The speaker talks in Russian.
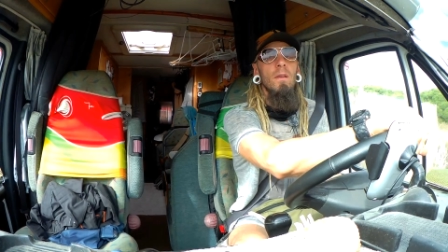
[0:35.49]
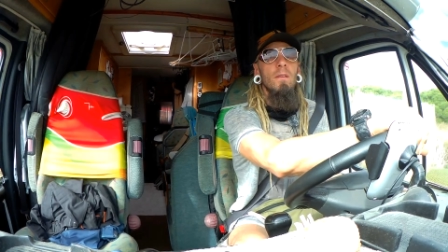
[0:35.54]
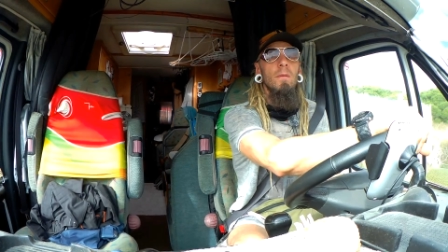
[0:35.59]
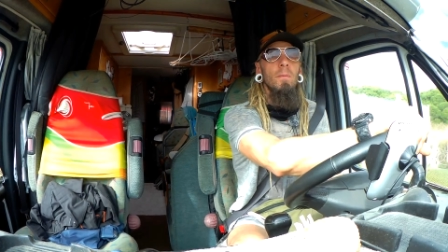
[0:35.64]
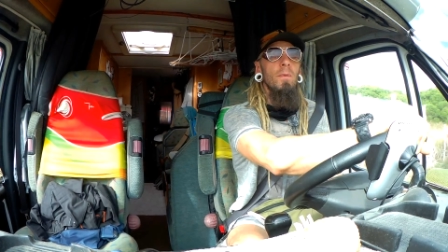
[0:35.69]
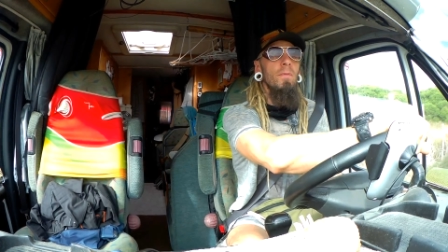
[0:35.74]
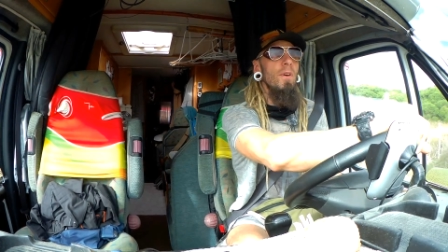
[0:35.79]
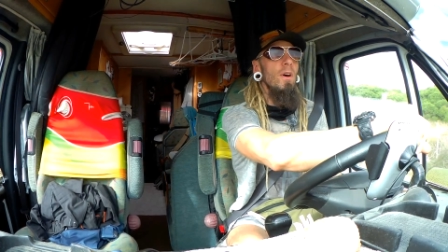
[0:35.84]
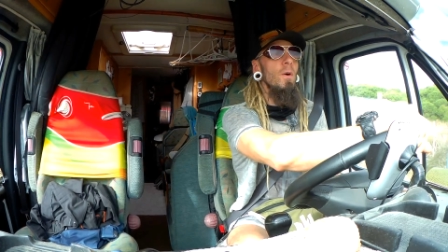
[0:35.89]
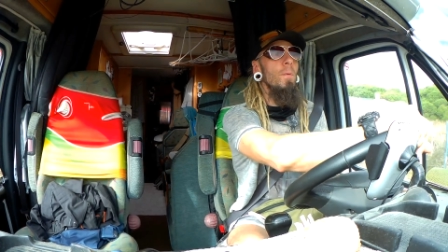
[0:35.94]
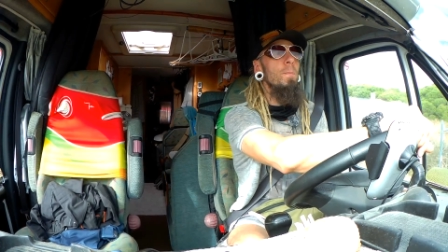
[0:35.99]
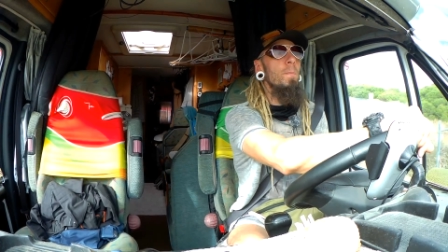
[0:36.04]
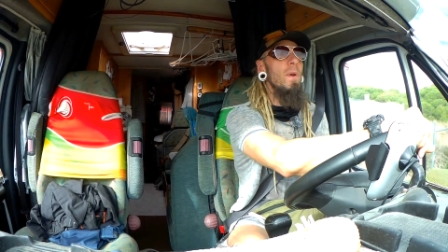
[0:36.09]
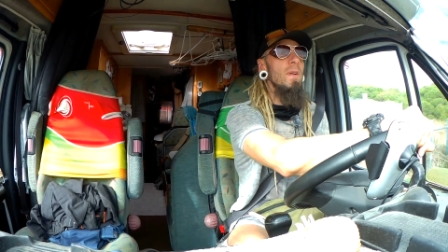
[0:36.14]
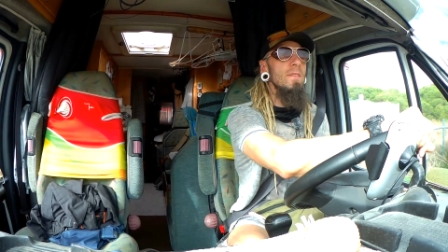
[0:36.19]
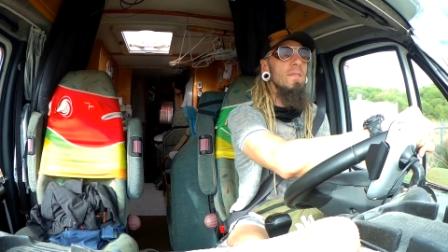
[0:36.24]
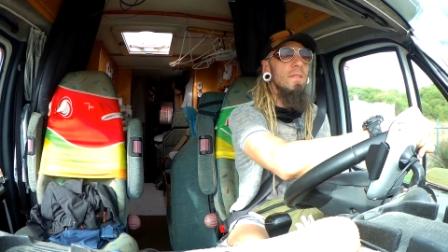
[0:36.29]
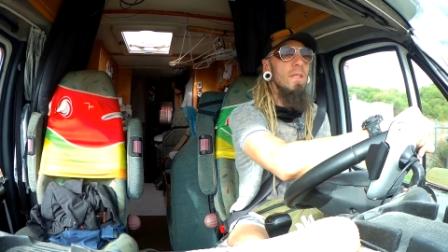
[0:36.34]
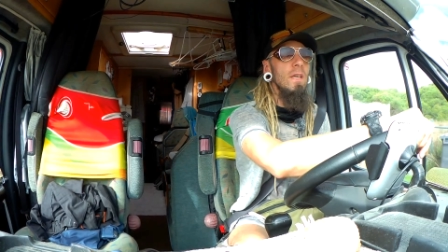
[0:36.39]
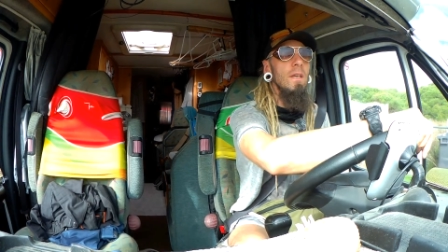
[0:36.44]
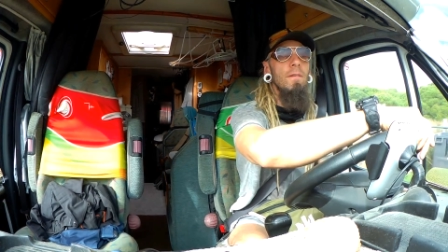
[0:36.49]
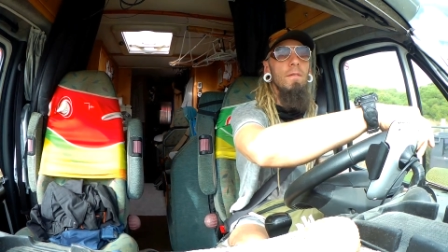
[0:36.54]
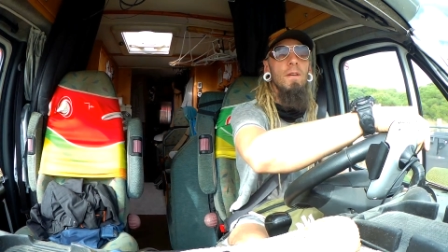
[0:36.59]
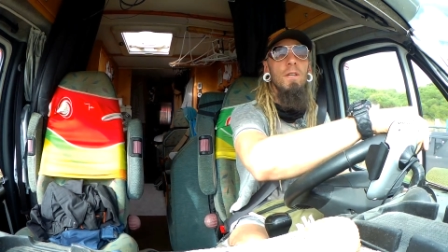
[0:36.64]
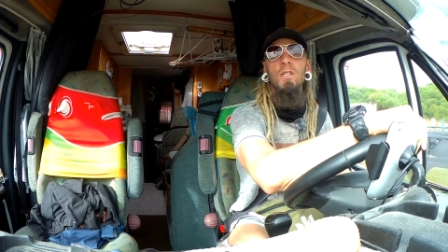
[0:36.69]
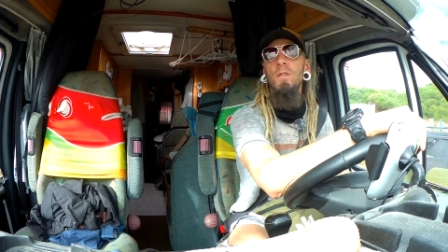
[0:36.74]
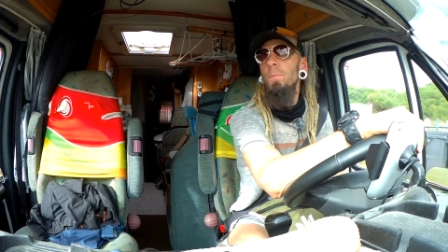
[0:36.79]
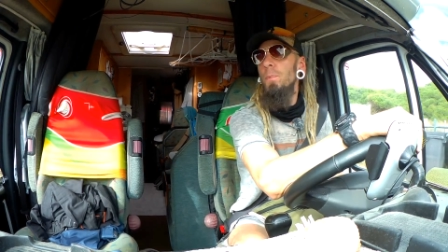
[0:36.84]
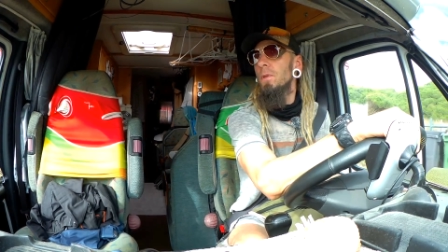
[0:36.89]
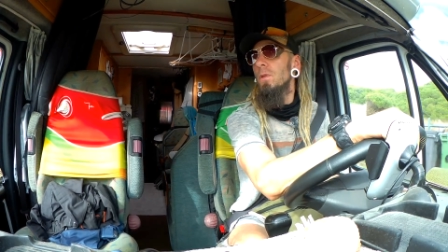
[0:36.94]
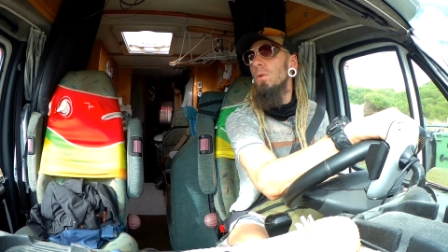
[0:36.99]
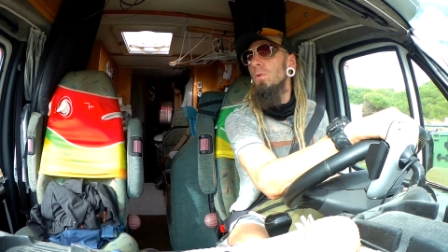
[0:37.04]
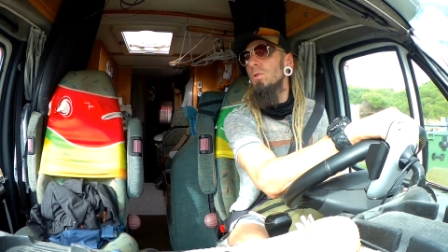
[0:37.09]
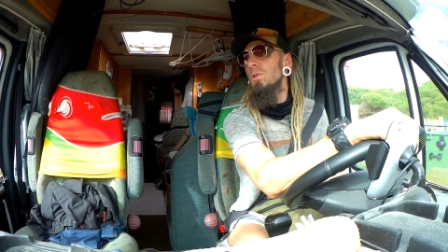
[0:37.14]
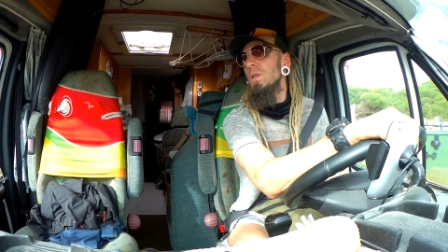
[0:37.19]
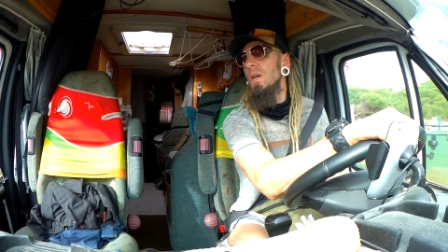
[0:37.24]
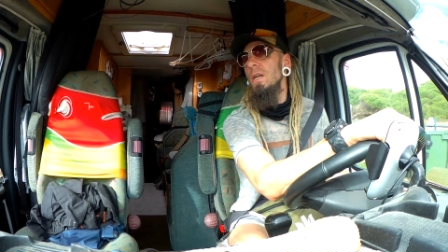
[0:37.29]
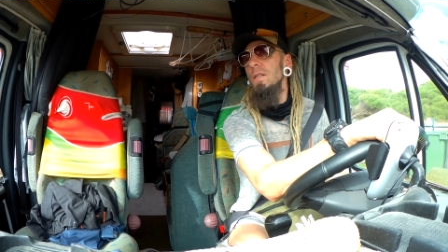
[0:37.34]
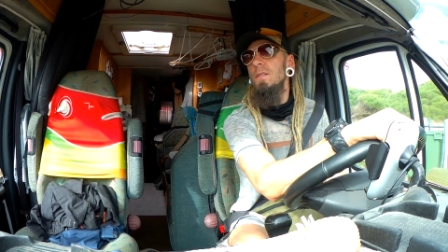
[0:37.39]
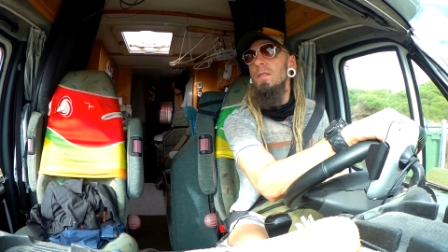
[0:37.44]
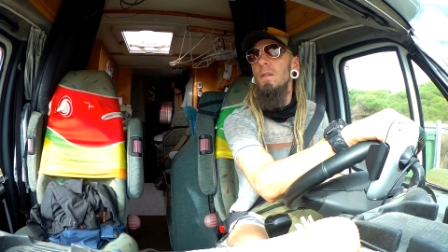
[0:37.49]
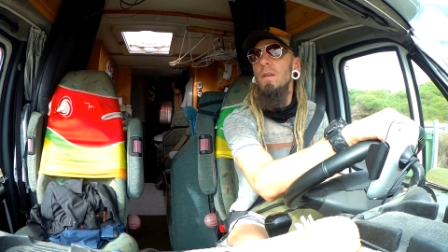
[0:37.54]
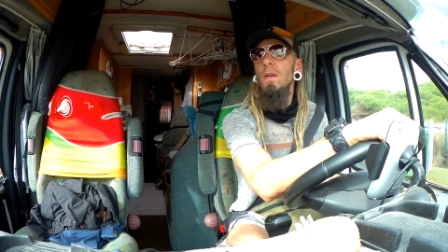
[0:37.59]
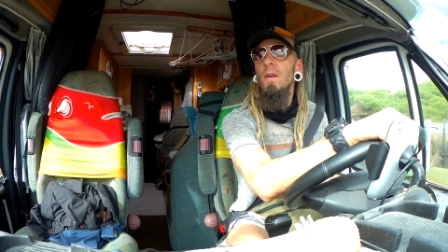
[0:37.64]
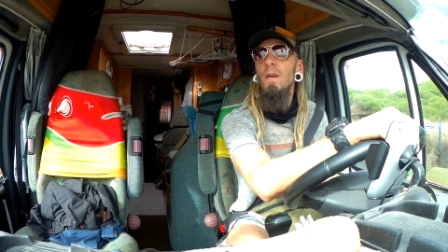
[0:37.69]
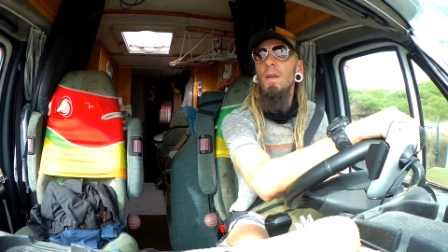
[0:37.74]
забываю простые вещи подгружать,